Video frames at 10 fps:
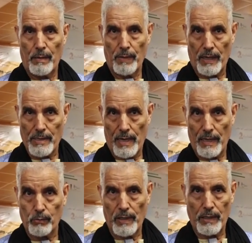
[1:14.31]

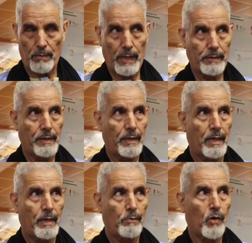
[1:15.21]
المهرجانات والندوات
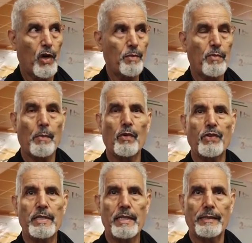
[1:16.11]
مهم
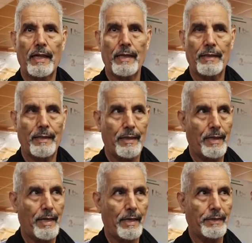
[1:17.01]
ومفيد جدا
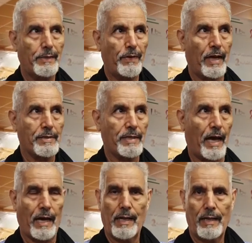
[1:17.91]
لأن الدفاع عن
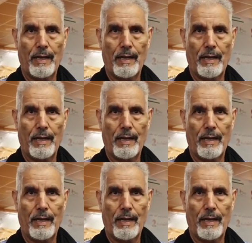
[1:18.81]
الصحراء